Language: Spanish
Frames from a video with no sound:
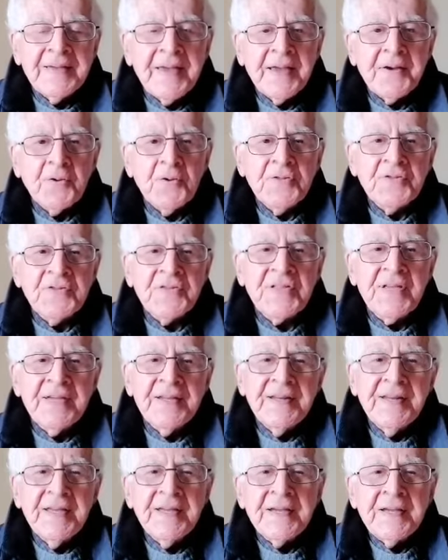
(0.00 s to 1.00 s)
que
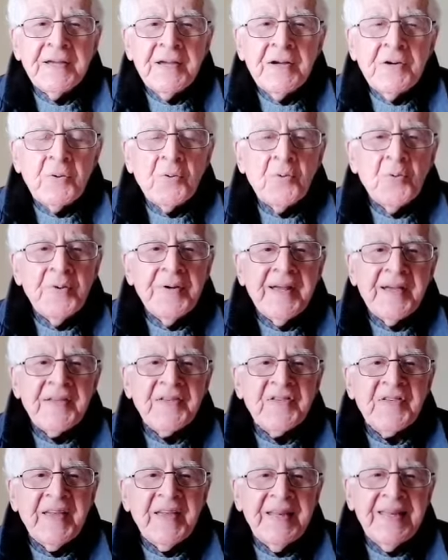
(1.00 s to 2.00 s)
contiene una
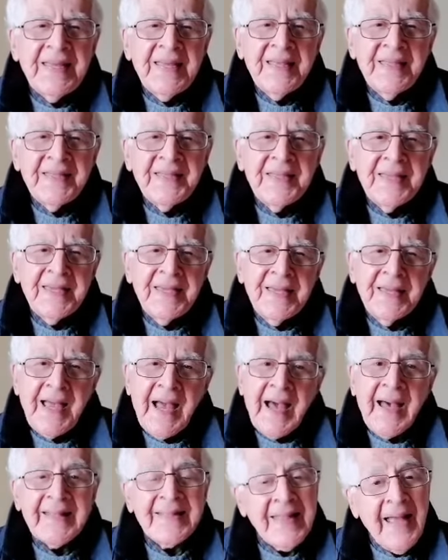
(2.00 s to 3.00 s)
serie
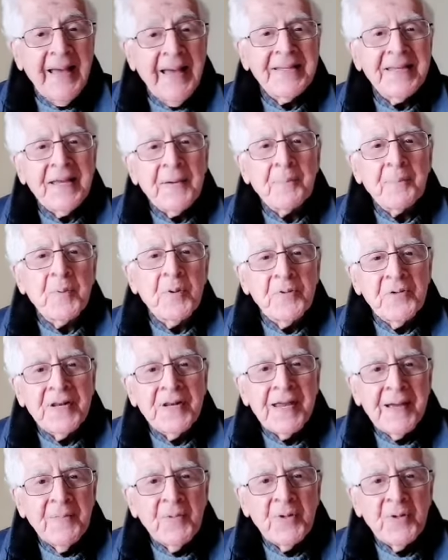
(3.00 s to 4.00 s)
de ataques,
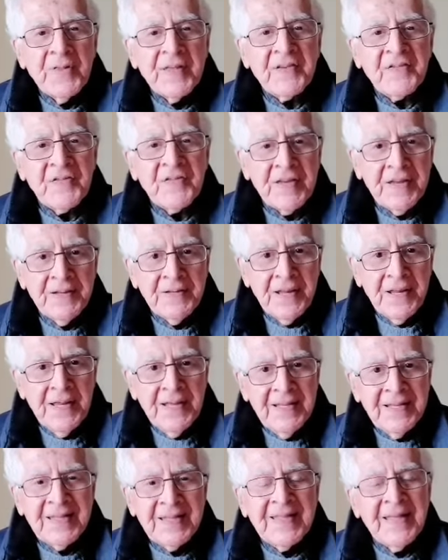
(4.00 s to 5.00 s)
podríamos decir,
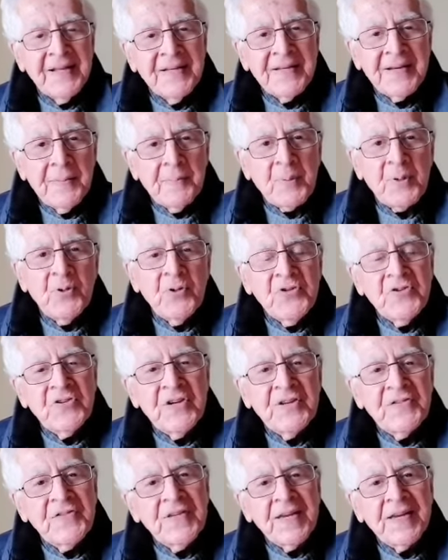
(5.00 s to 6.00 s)
de
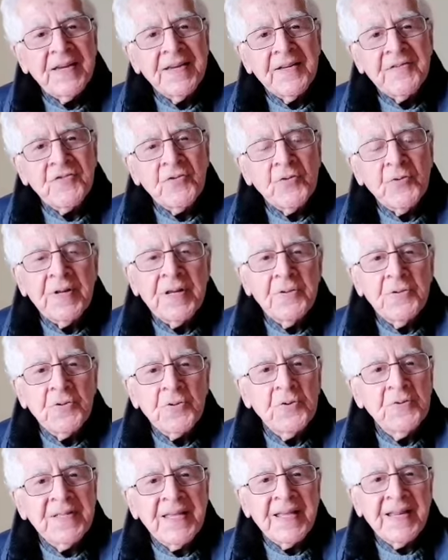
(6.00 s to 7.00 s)
reproches que
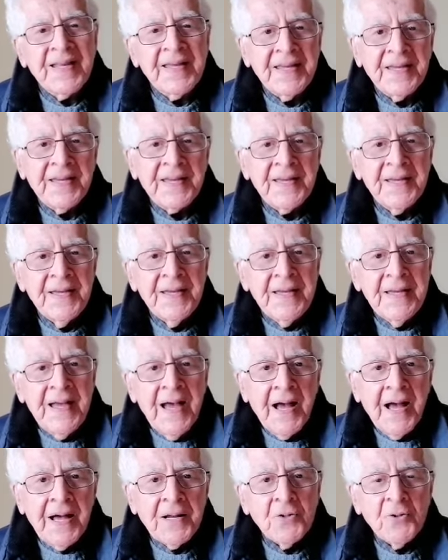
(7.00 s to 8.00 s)
Jesucristo dirige
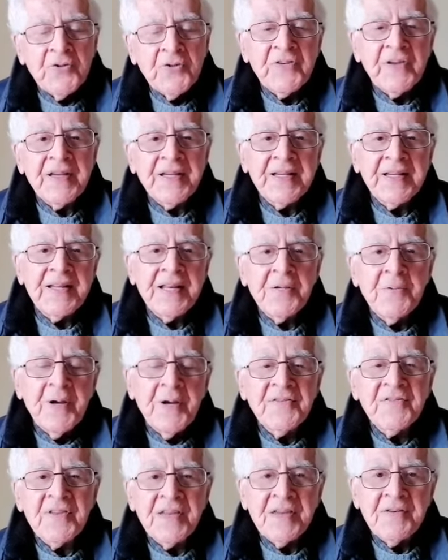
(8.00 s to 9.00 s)
a los
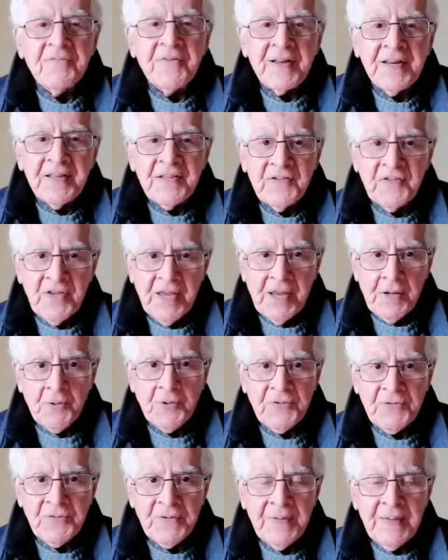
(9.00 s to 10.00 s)
escribas y
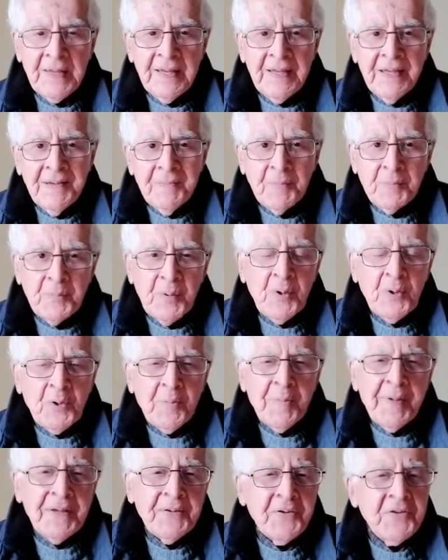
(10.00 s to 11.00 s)
fariseos. Por
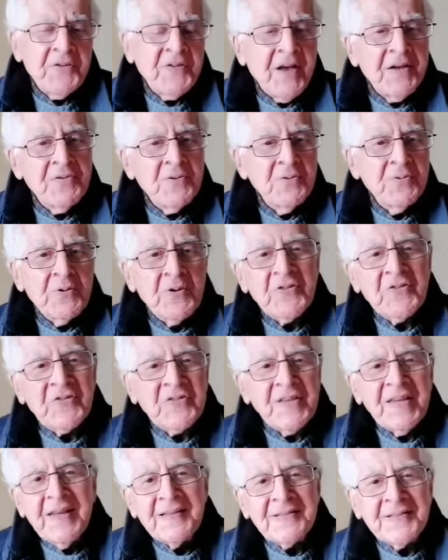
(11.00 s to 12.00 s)
lo menos hay unos
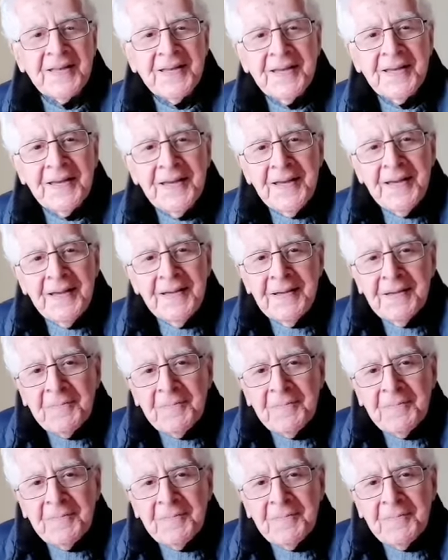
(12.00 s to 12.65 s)
siete